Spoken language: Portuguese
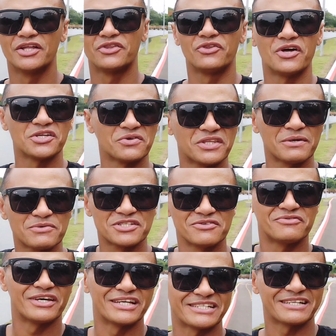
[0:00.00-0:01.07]
Nós não temos
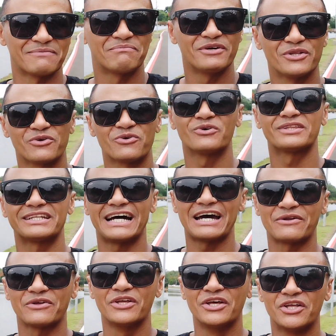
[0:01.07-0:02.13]
inveja, pelo contrário,